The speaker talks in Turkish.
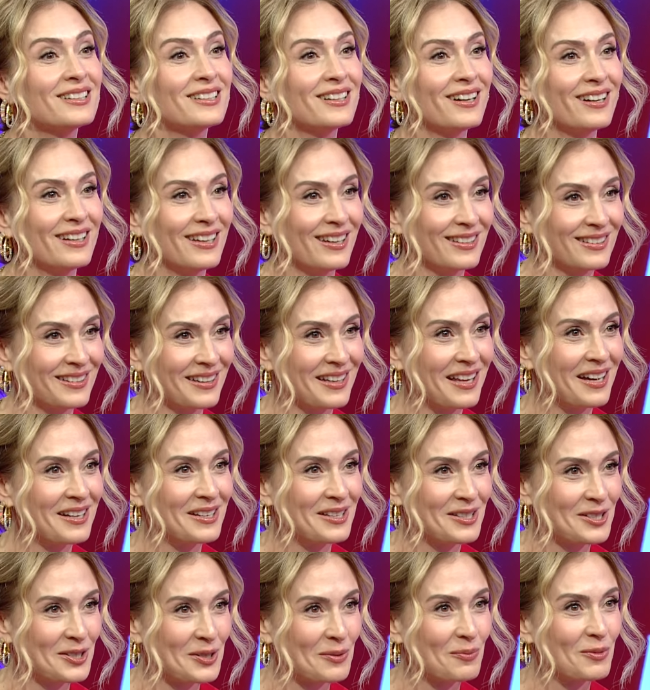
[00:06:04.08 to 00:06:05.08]
hayatlar
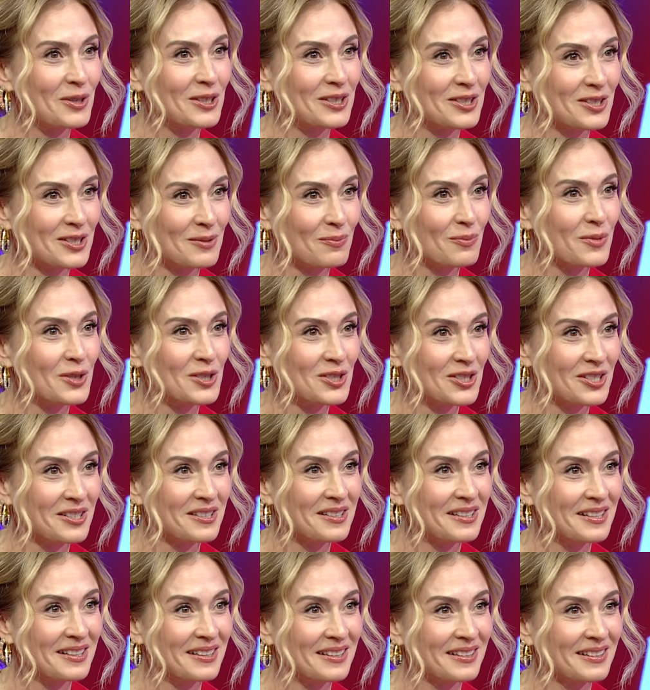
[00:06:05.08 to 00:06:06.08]
yaşamak için
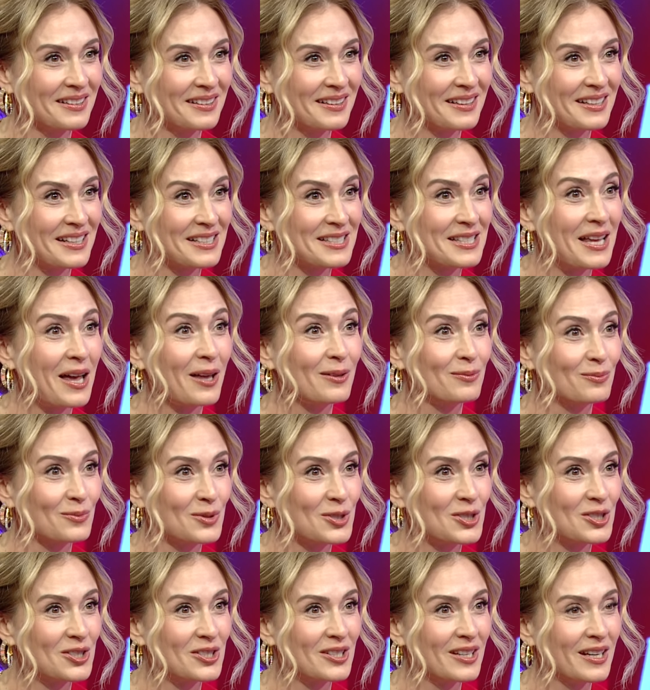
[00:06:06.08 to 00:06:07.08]
başarıyı kazanmış.
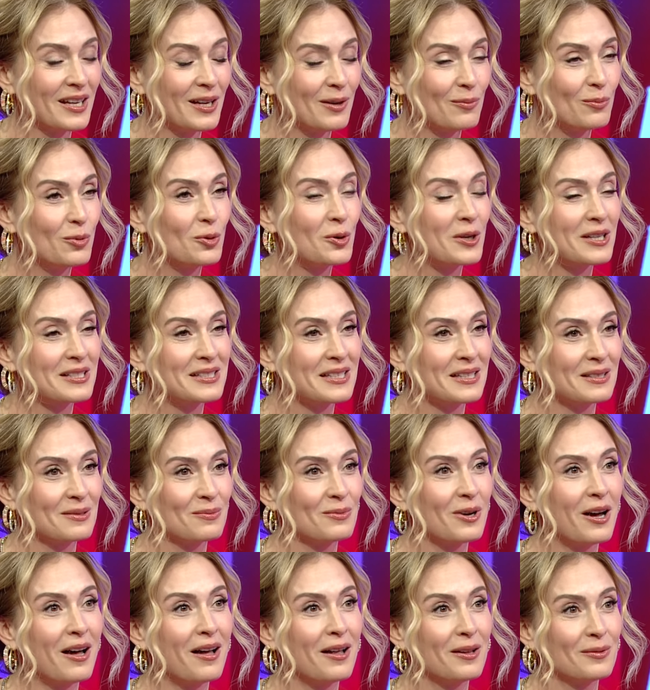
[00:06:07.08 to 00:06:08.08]
Evet, evet. Bu kazanımı
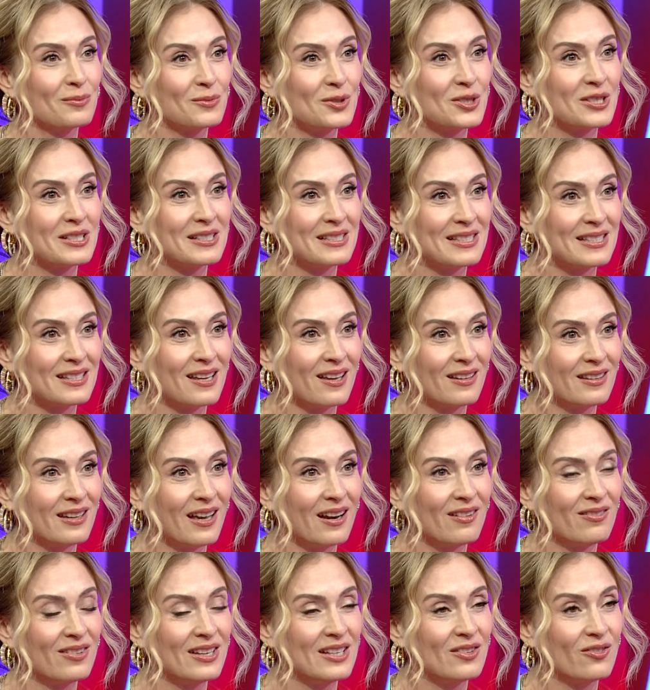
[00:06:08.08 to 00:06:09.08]
almış insanlar
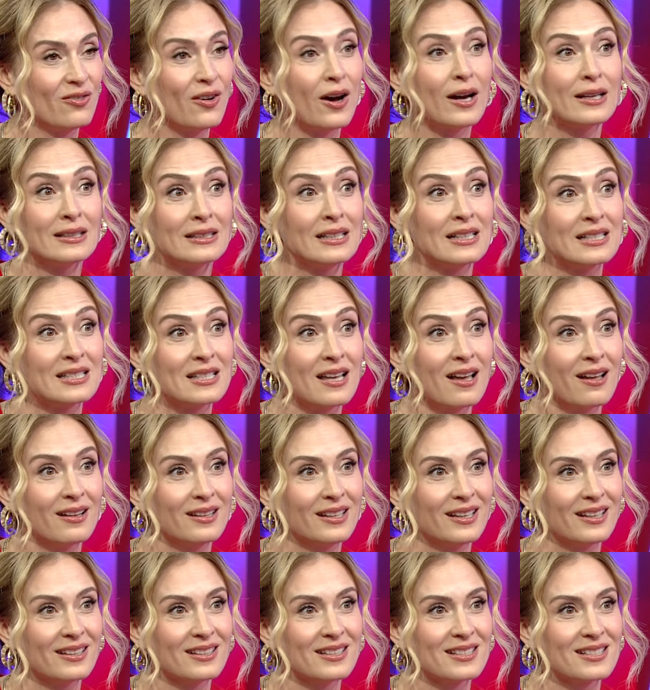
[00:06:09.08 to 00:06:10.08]
ve fayda sağlayan
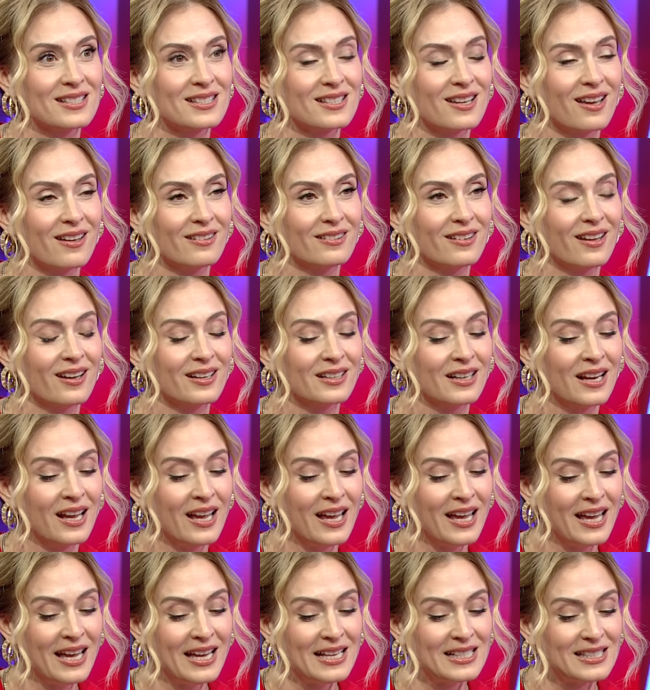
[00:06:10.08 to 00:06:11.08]
evet. insanlar.
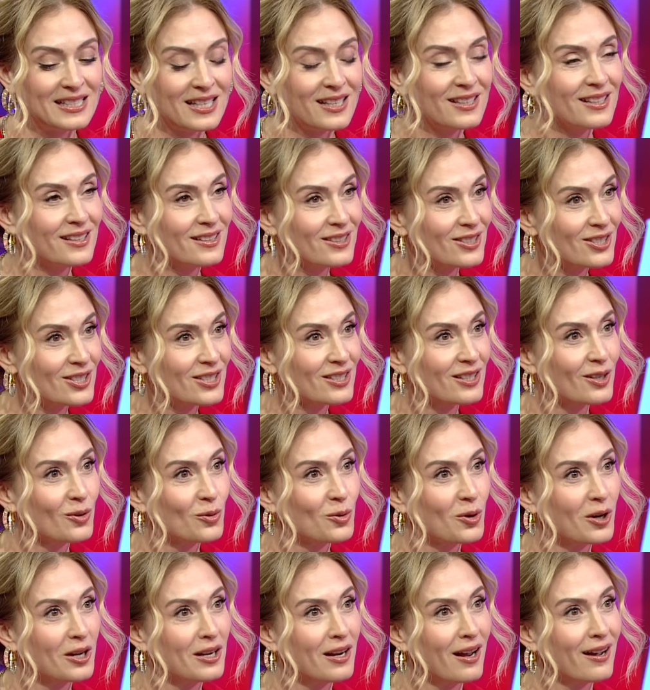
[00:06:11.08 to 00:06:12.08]
Senin için de
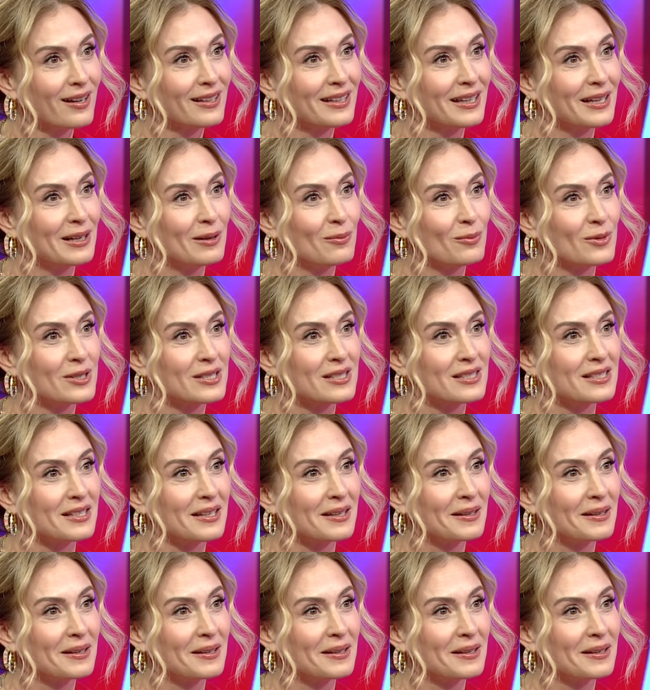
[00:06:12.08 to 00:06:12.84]
ukala kelimesi.